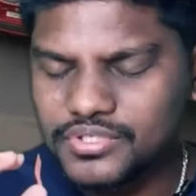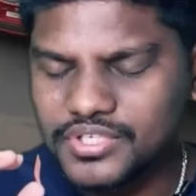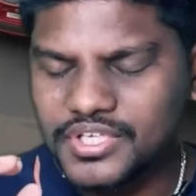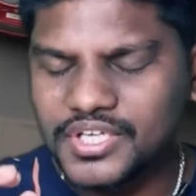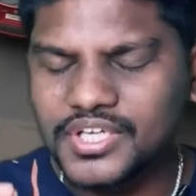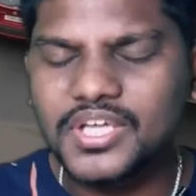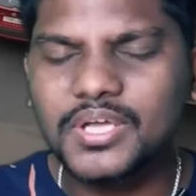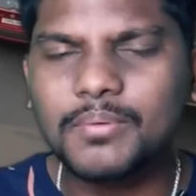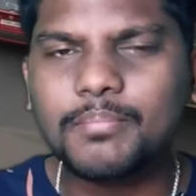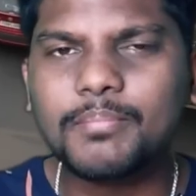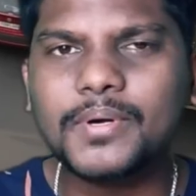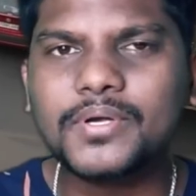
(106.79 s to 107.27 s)

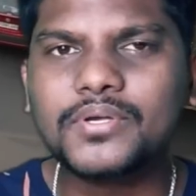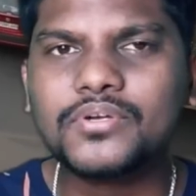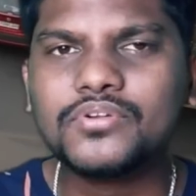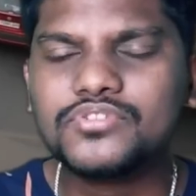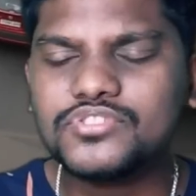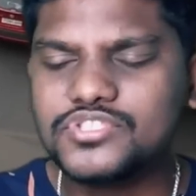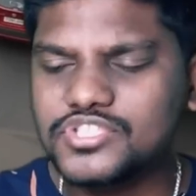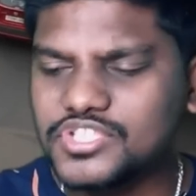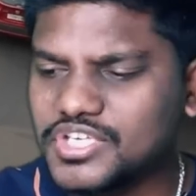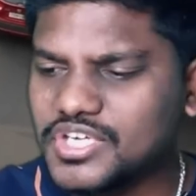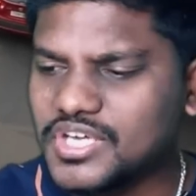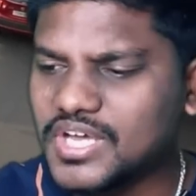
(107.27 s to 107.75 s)
ఇంక ఇప్పటి
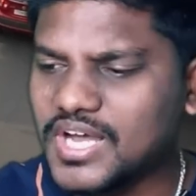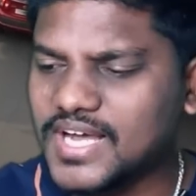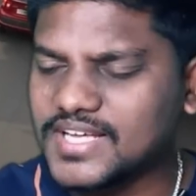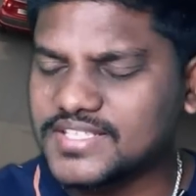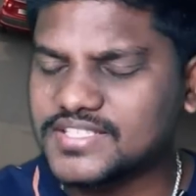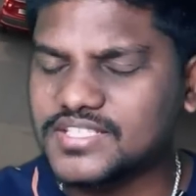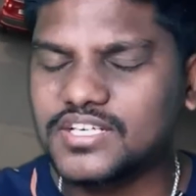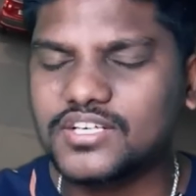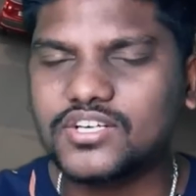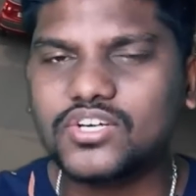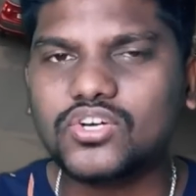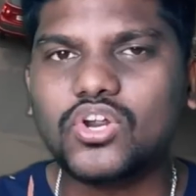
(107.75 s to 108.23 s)
నుంచి
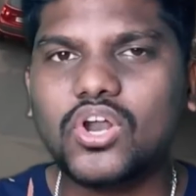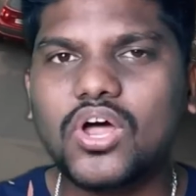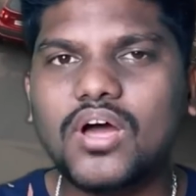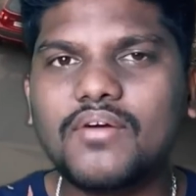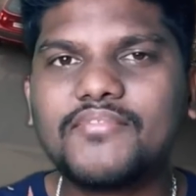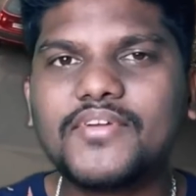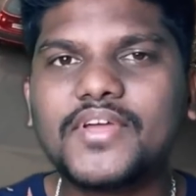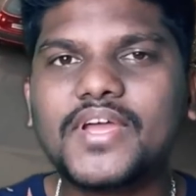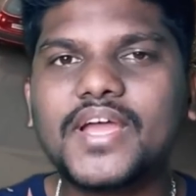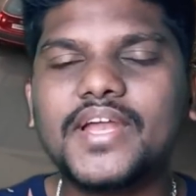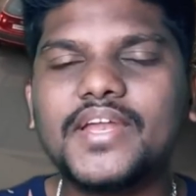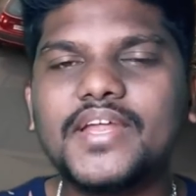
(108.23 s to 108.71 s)
అసలు
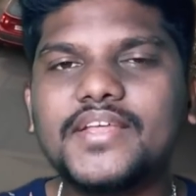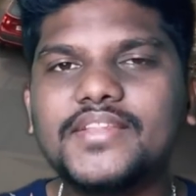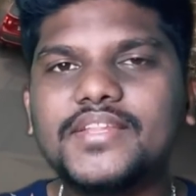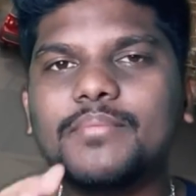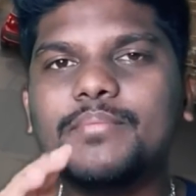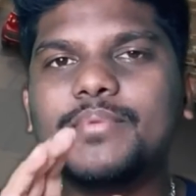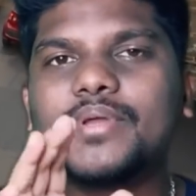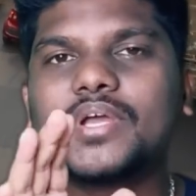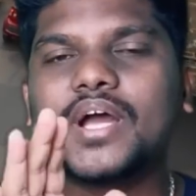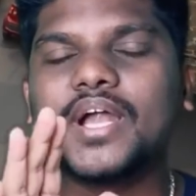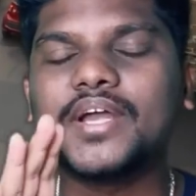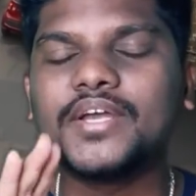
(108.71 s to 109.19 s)
ట్రాఫిక్ అనేది
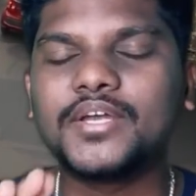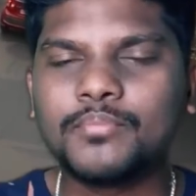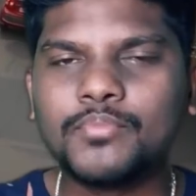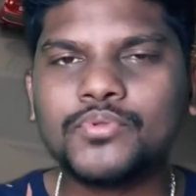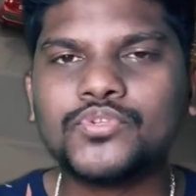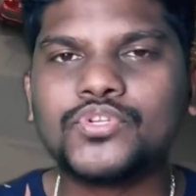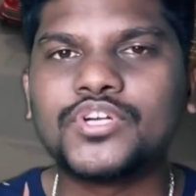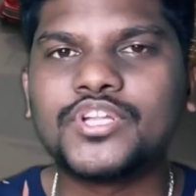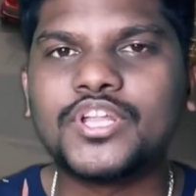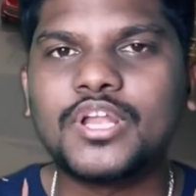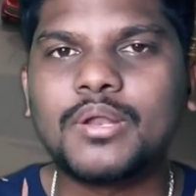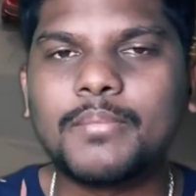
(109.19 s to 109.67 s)
మీకు కంటి
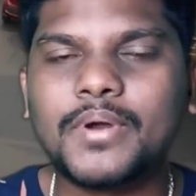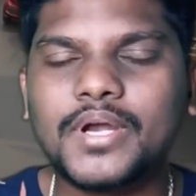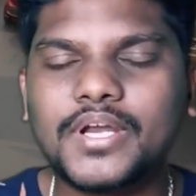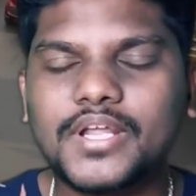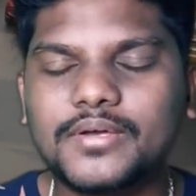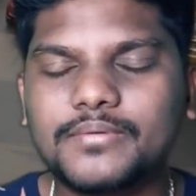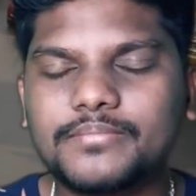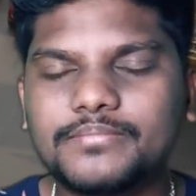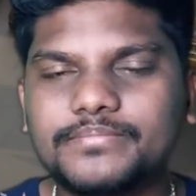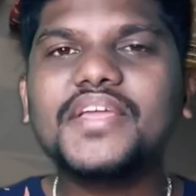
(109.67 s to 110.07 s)
ముందు ఉండదు అనమాట